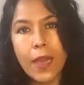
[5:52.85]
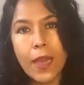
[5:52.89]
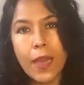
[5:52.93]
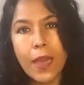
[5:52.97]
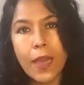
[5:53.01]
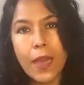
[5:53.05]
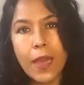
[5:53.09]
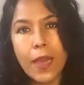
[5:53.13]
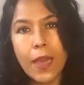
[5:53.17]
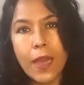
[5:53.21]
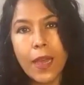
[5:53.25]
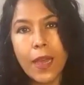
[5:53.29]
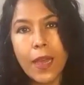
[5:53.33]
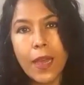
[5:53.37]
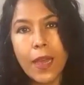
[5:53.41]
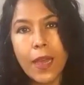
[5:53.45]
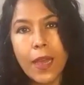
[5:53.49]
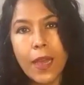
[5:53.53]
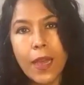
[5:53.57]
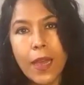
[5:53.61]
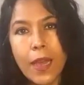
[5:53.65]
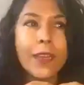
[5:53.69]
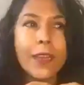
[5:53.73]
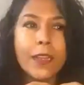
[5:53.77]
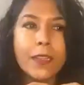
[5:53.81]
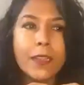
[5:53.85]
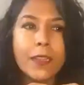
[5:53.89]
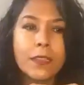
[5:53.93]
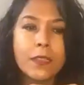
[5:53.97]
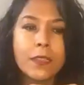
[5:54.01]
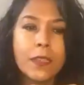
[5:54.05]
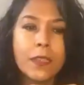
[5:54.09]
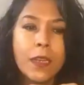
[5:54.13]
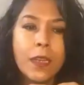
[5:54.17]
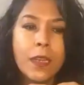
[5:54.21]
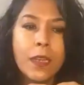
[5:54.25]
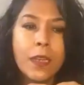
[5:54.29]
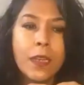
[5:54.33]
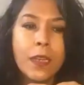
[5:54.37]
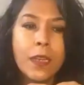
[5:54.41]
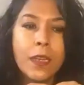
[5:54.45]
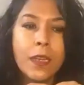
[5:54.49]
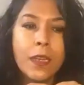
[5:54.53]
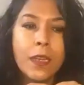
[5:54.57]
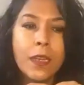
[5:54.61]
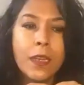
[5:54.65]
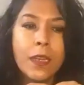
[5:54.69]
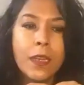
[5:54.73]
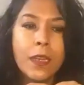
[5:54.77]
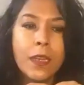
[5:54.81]
que son letras
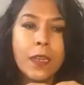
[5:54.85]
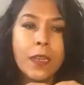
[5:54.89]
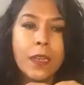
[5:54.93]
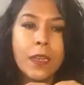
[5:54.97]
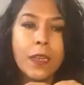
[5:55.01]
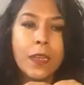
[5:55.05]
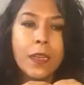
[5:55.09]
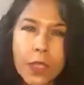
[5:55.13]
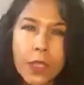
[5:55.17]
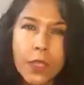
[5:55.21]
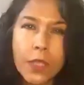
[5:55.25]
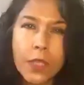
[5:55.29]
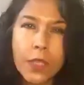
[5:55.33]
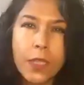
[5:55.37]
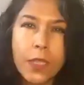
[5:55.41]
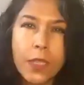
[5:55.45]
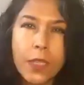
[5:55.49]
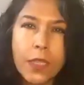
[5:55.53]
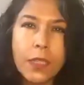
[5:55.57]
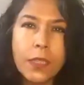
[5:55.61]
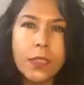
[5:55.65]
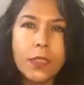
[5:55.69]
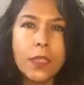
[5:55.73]
muy como tristes,